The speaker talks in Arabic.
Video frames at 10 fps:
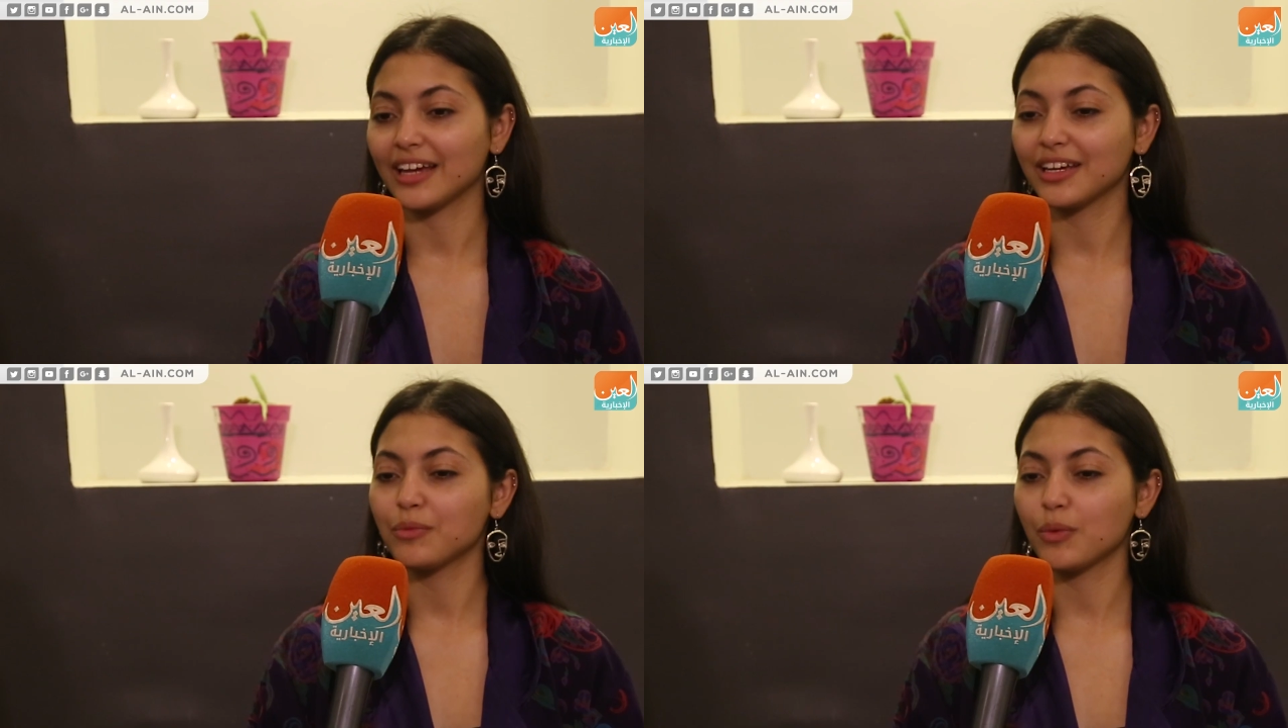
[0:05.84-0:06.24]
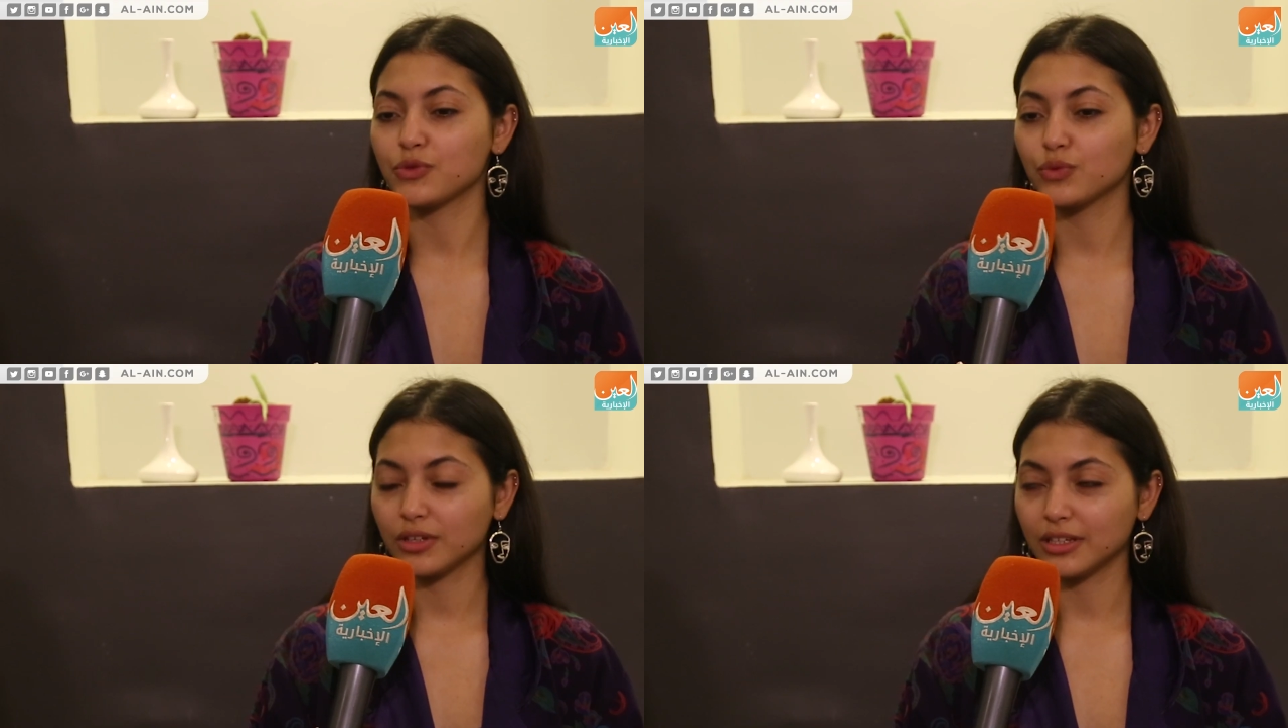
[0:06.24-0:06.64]
حقيقة
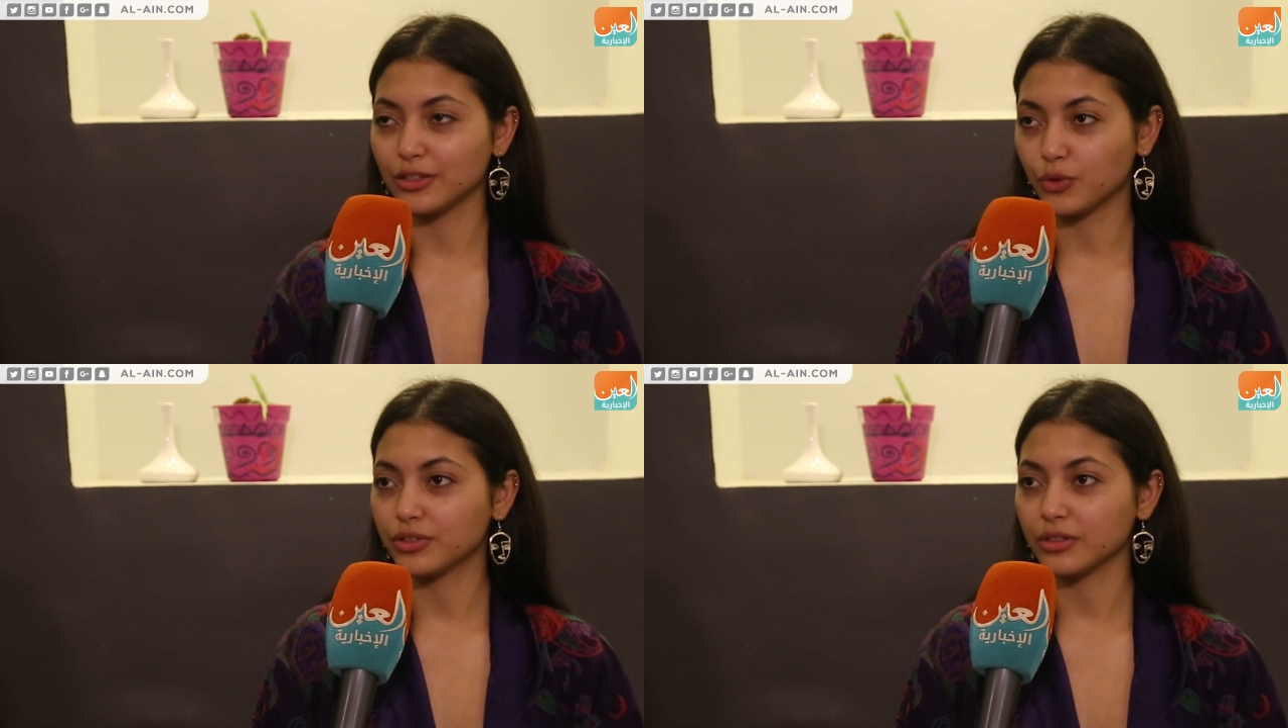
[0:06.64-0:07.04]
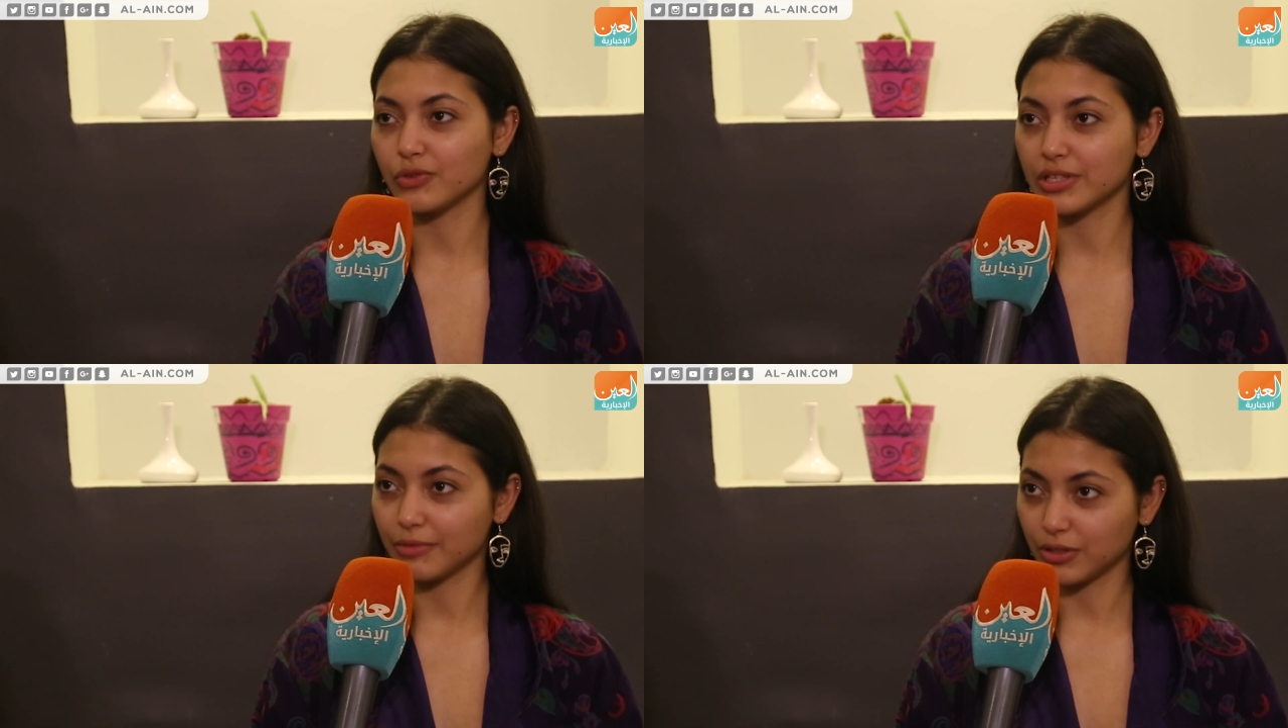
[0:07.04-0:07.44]
مبسوطة إني كنت
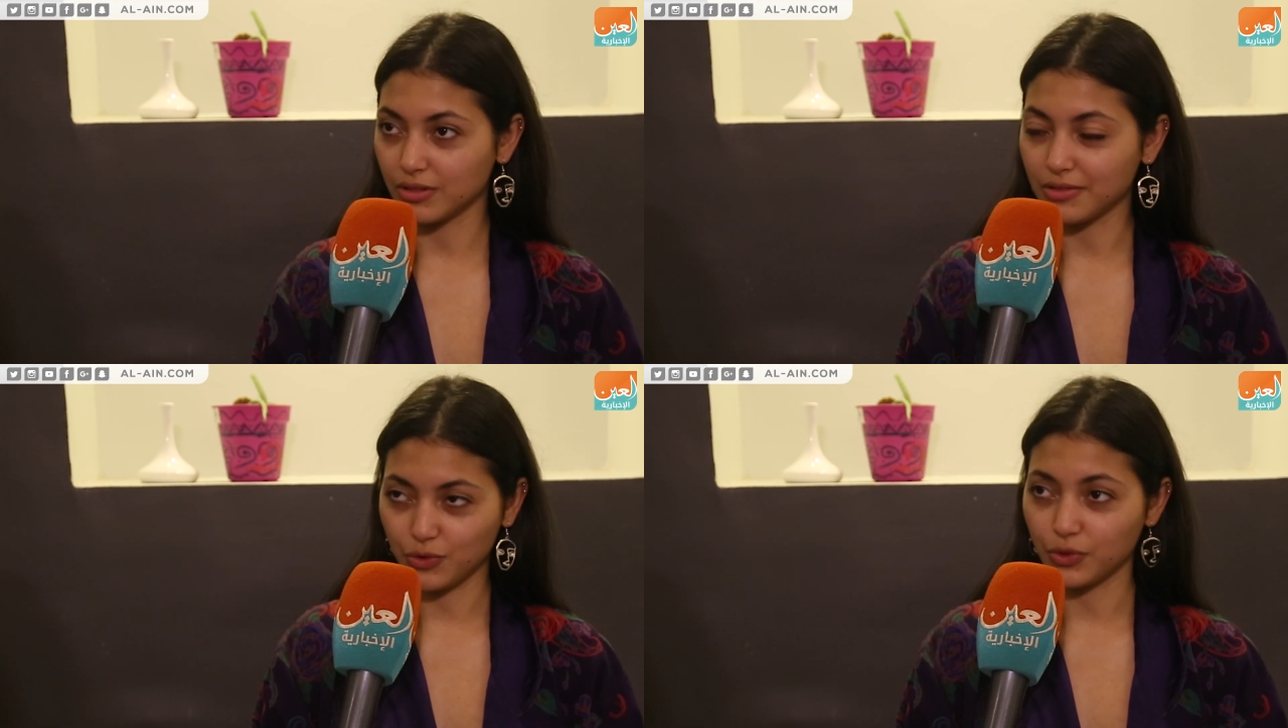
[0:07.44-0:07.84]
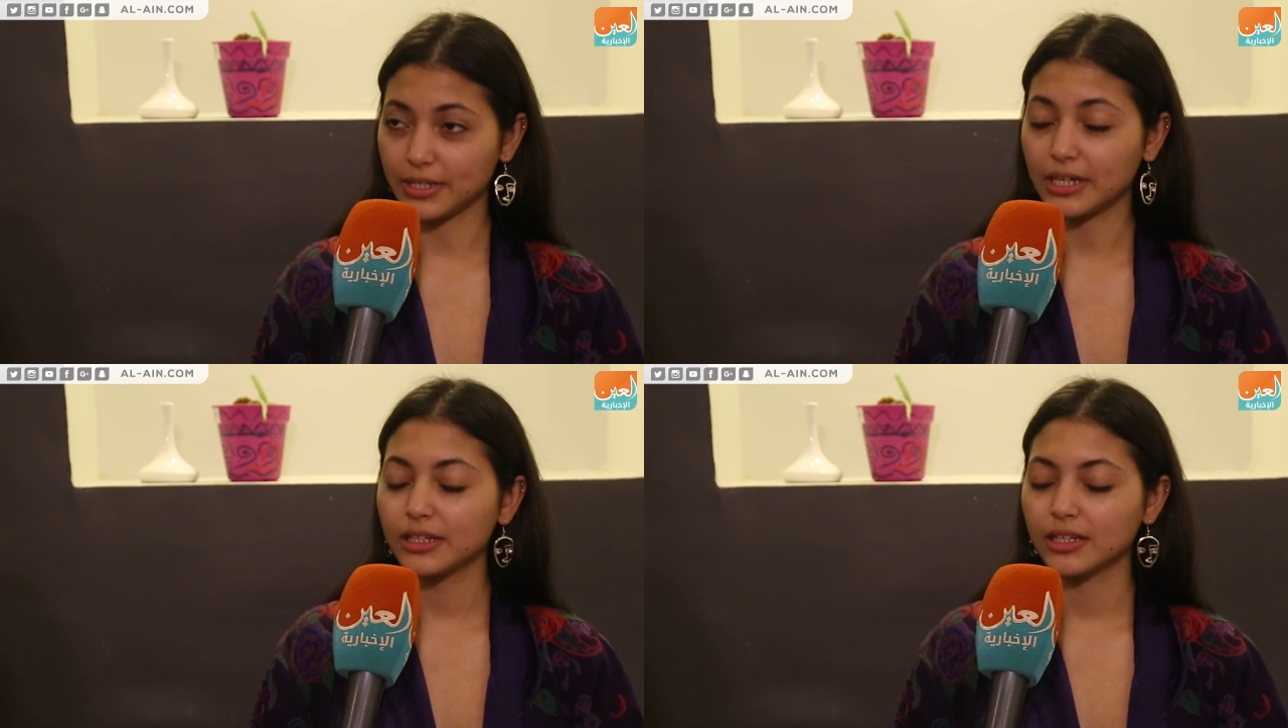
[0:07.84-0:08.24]
جزء من
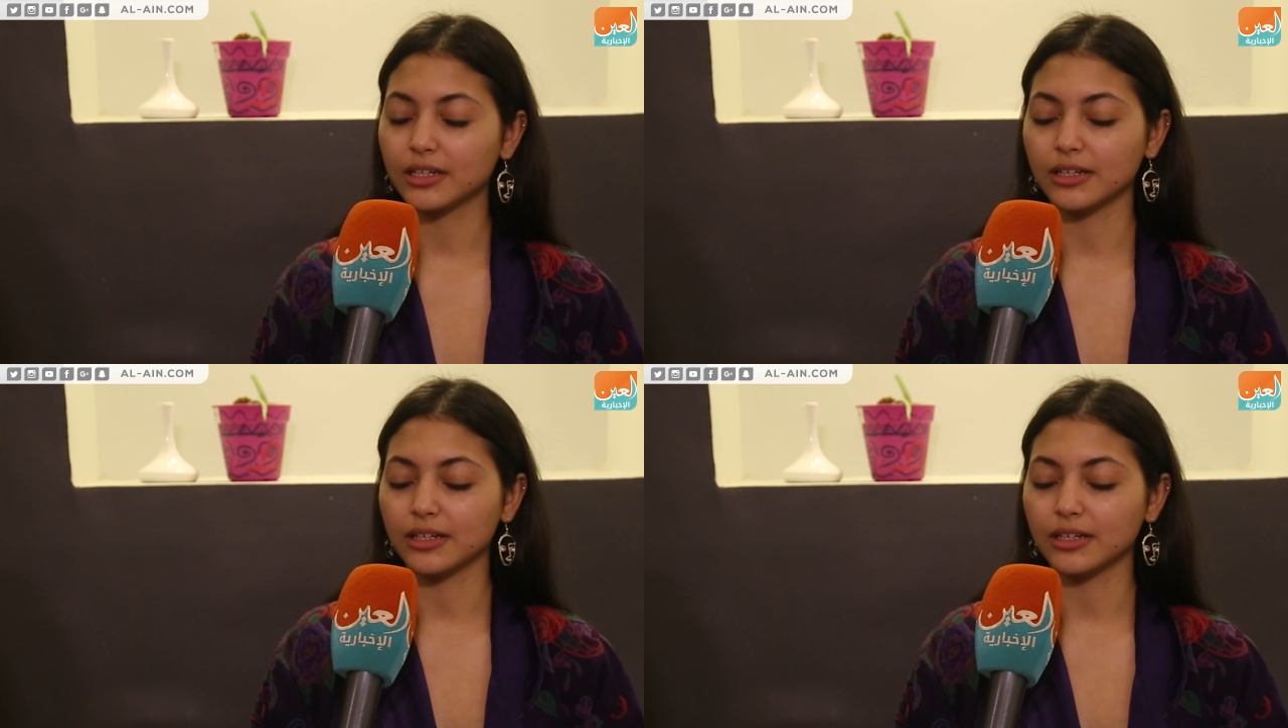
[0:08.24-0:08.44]
زودياك